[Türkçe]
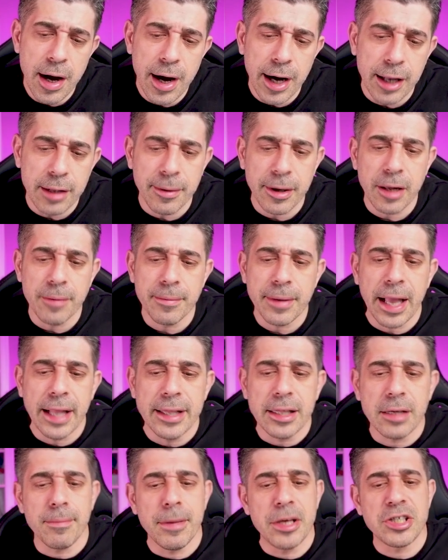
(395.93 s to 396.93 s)
Hadi bakalım
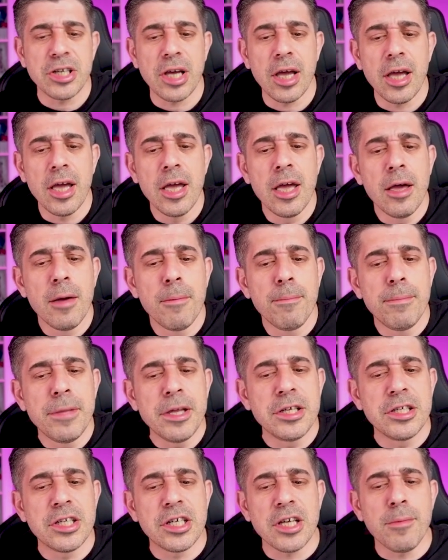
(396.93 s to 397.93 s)
geldik 5'e.
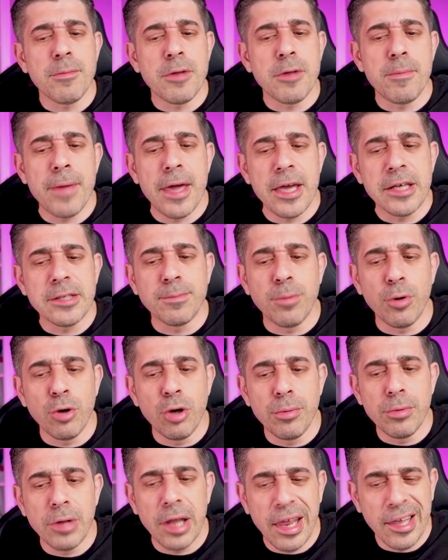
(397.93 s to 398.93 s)
Birinci hocam bir px
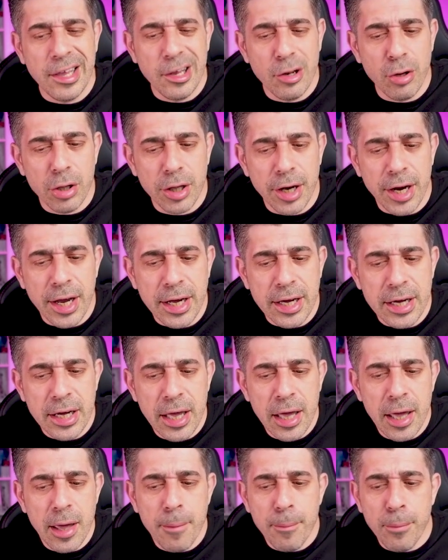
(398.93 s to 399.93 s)
polinomu ile ilgili olarak